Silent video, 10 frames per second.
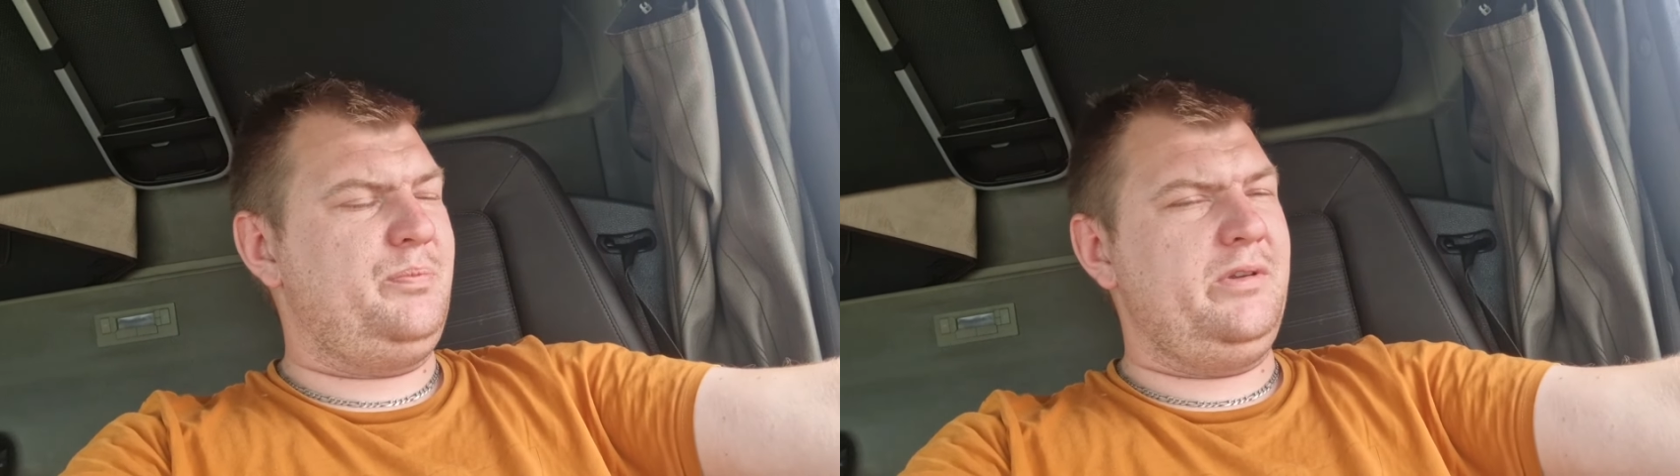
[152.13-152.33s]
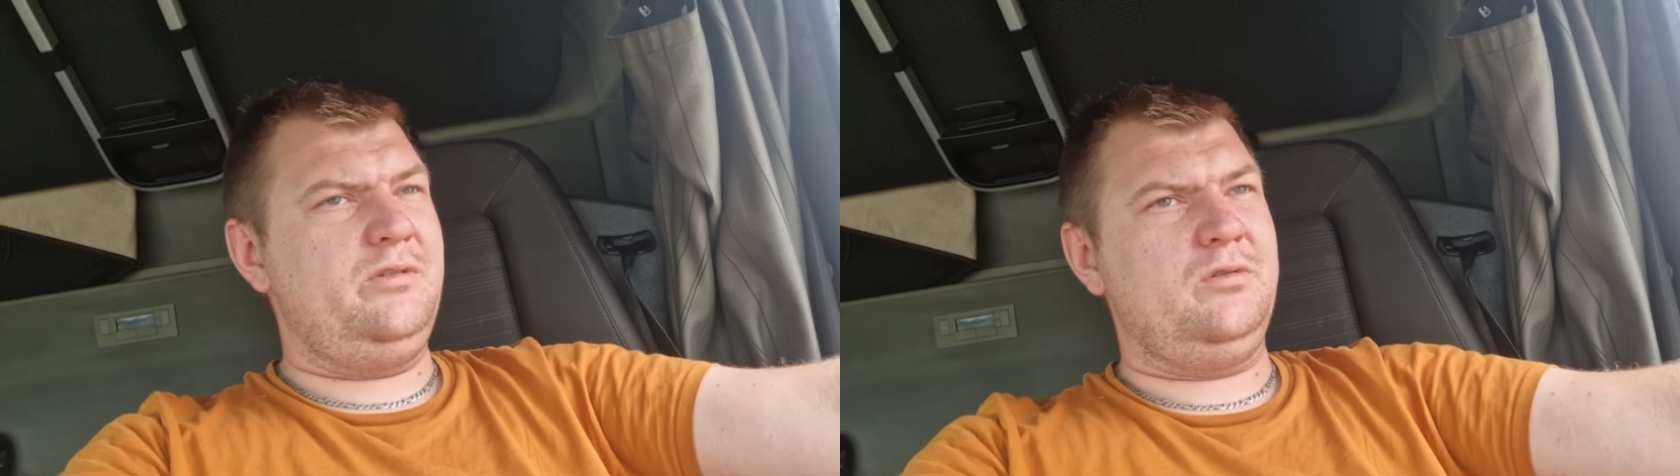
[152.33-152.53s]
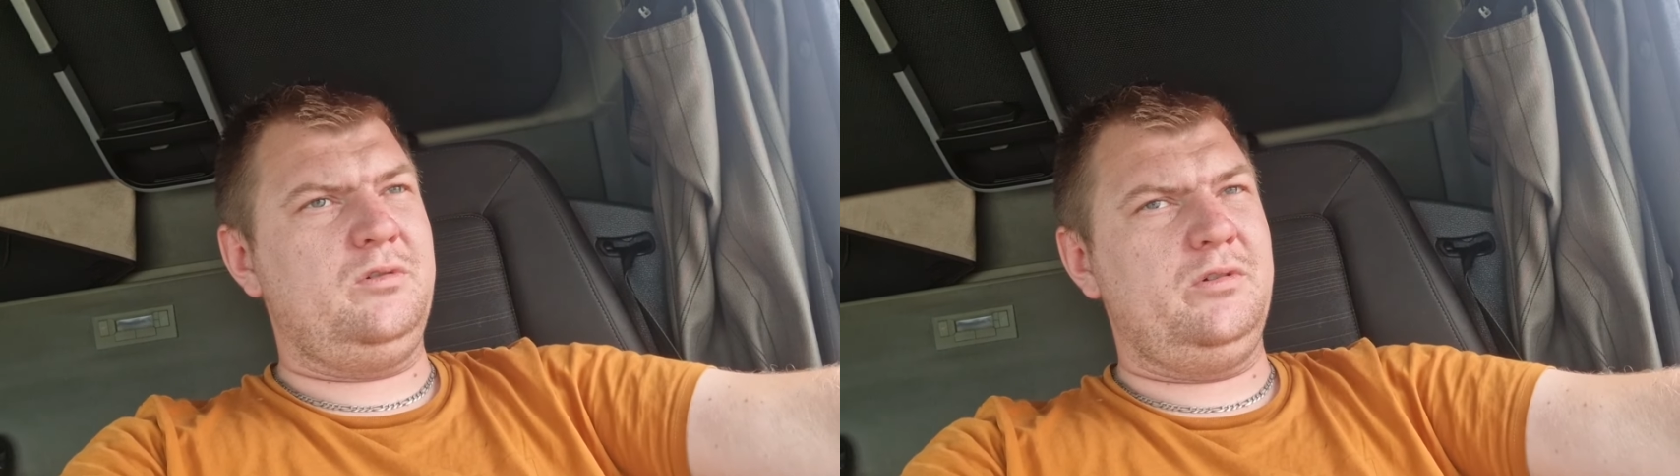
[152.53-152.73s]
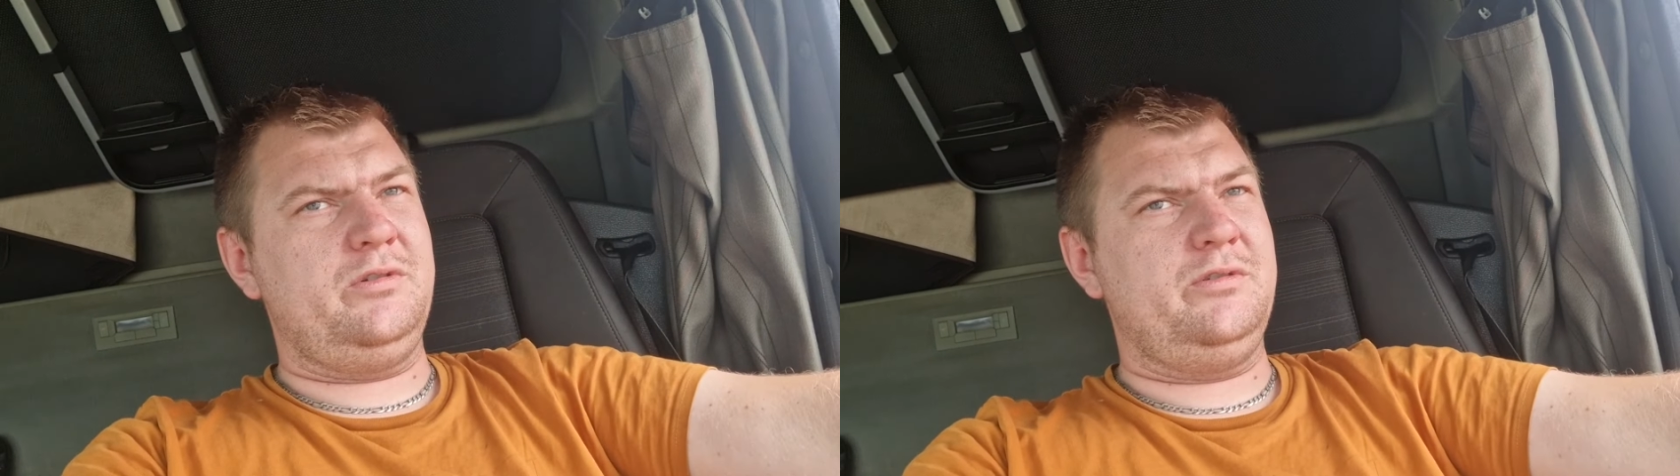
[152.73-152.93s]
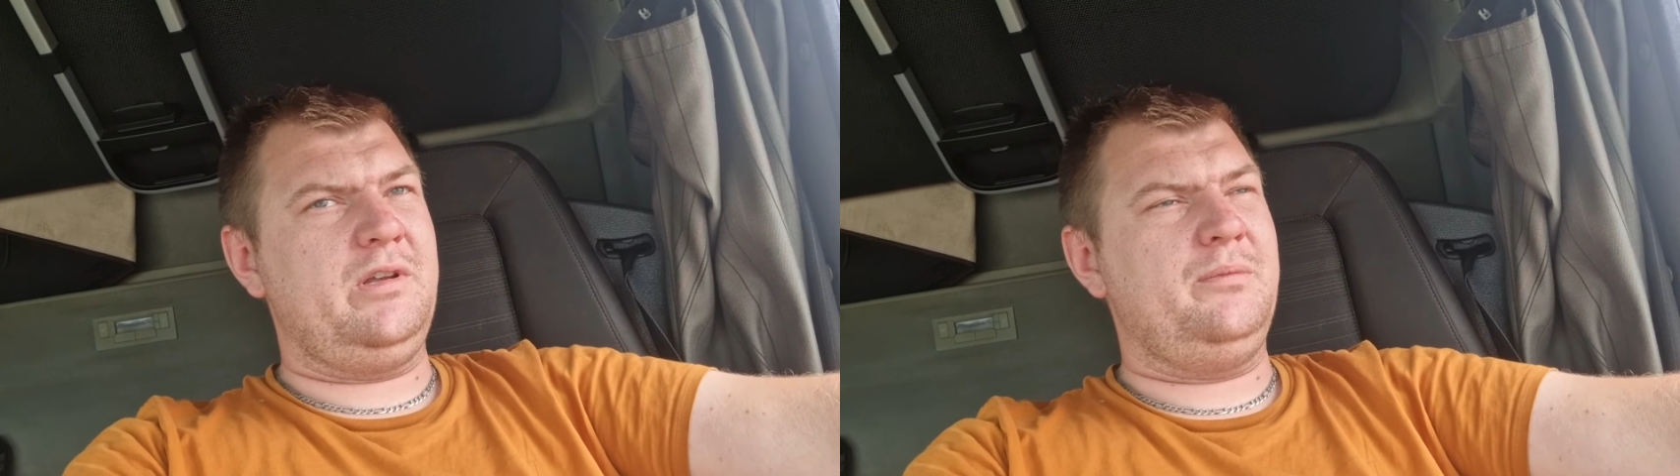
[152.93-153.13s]
50
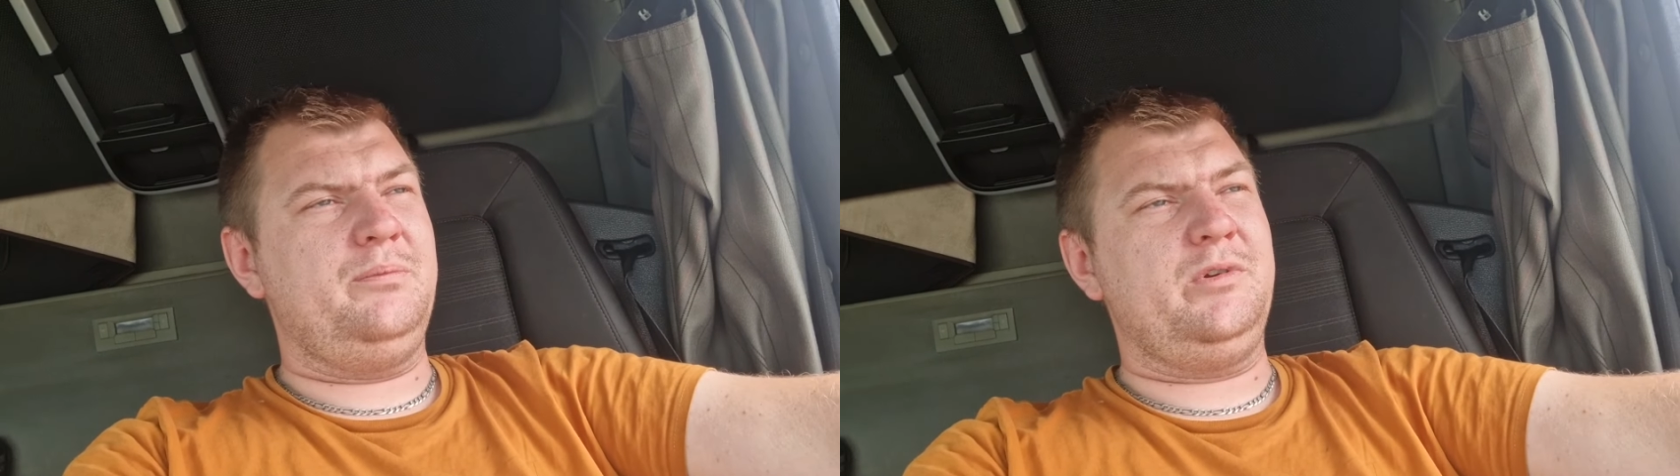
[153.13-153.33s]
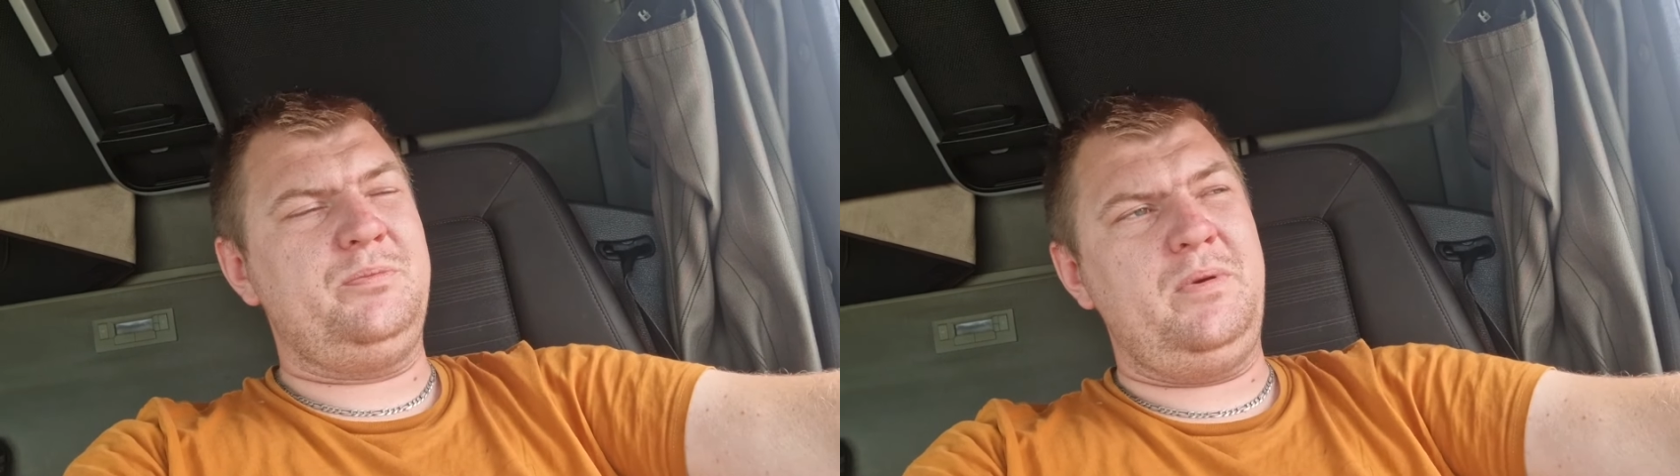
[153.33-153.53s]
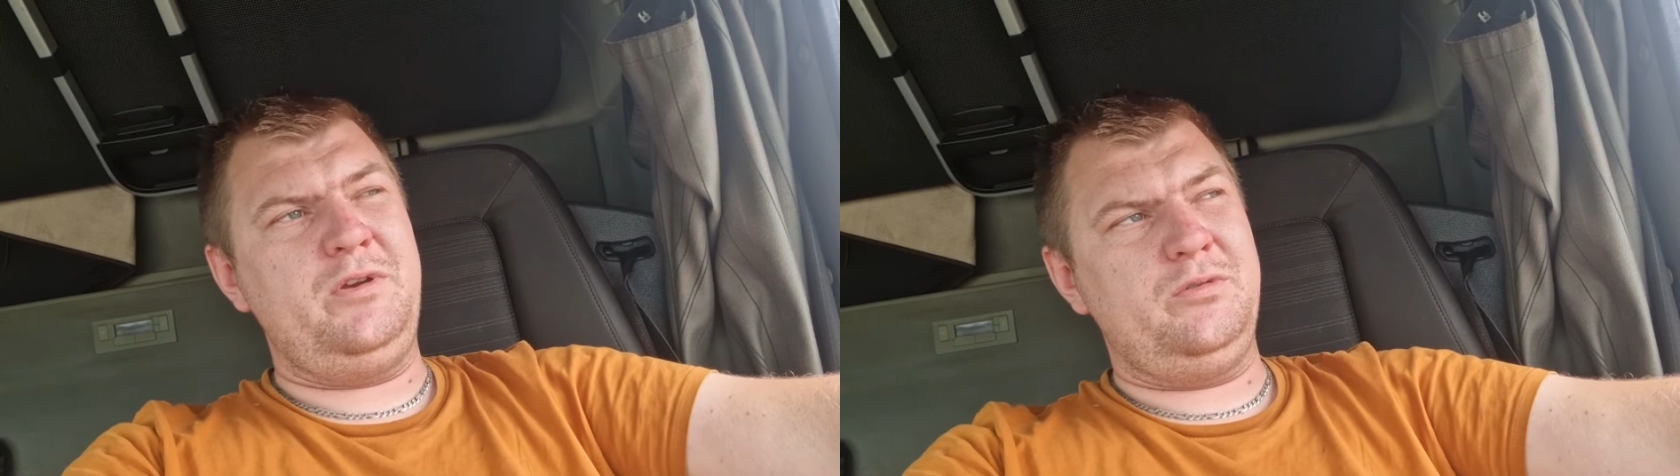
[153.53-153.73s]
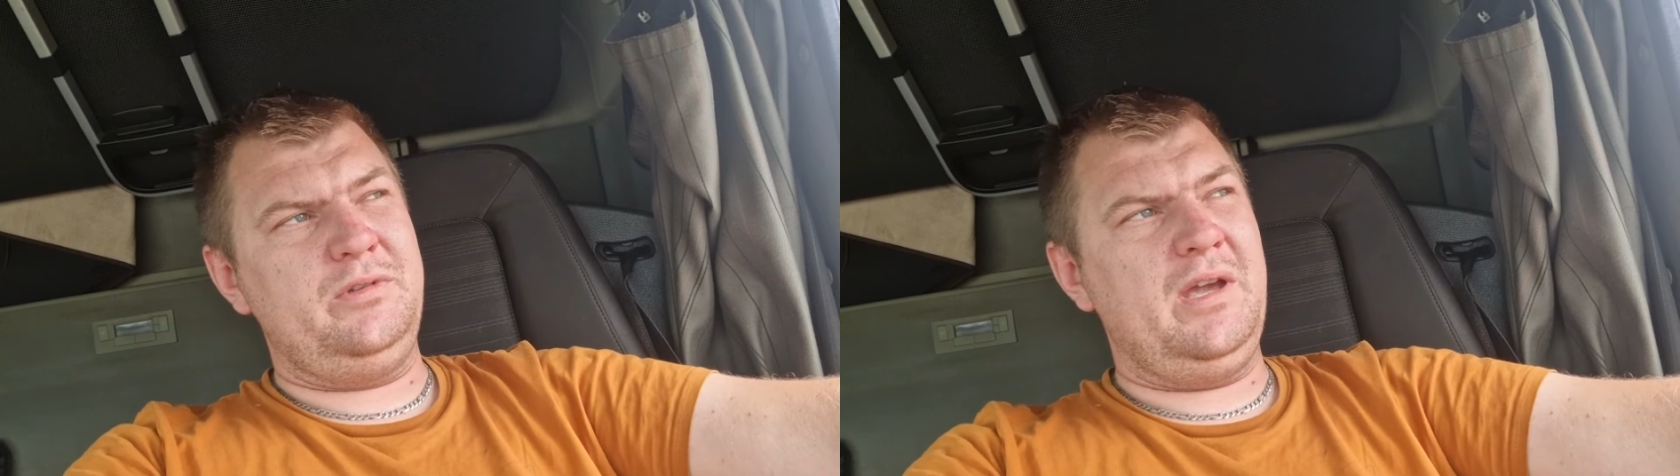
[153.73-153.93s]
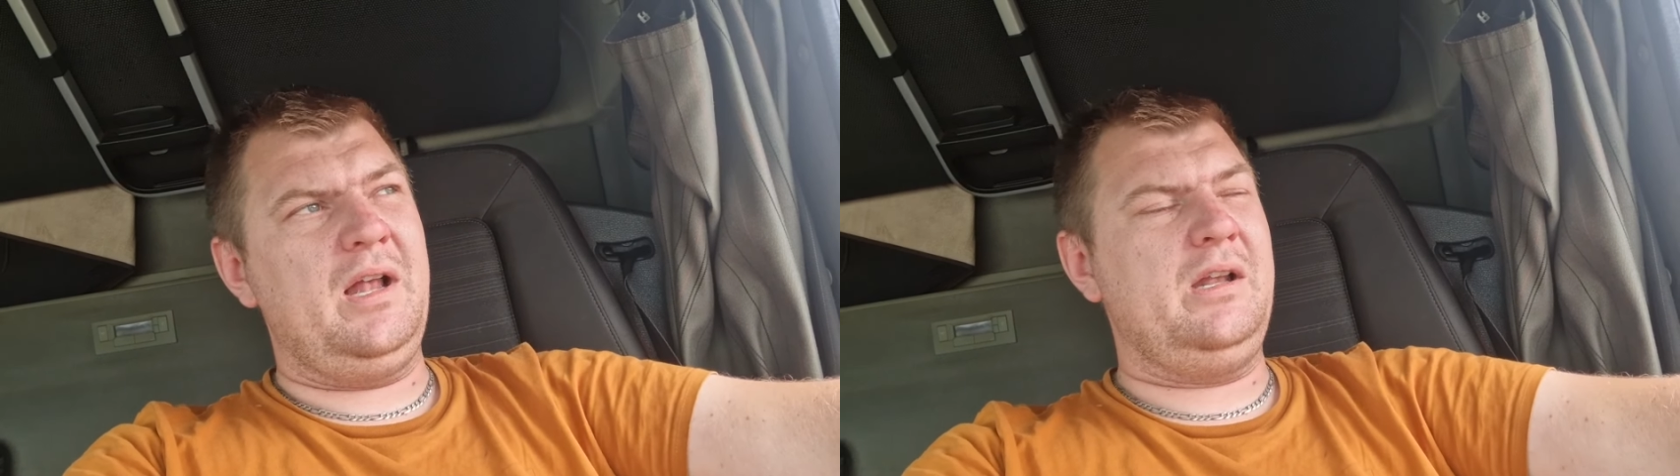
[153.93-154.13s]
groszy, tam może 50 nie,